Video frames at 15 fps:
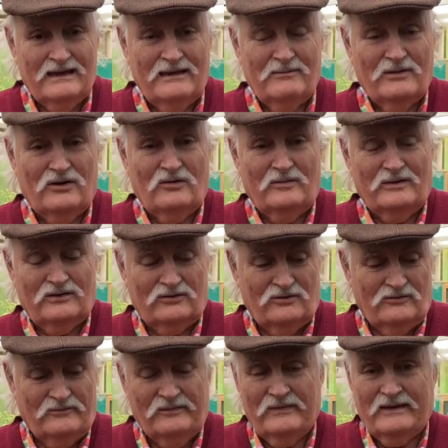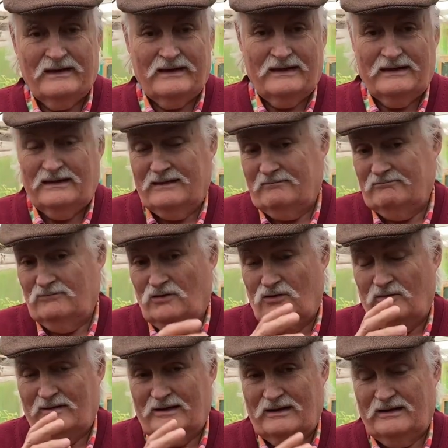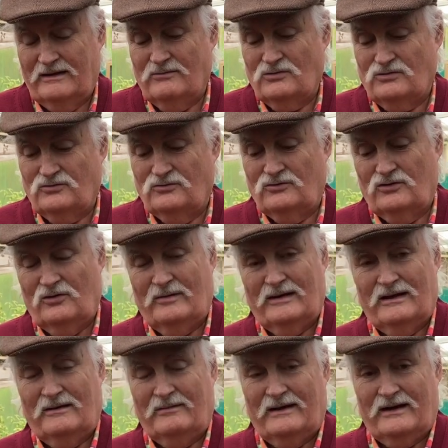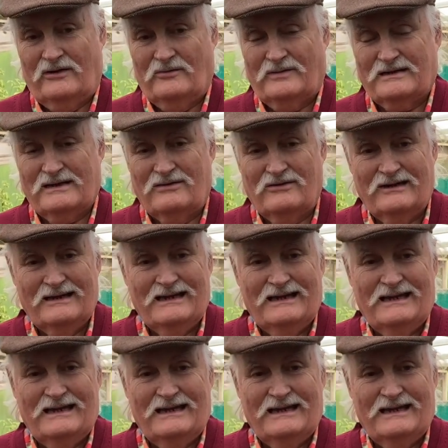y me comentó que un le dimos un cobaya el verano pasado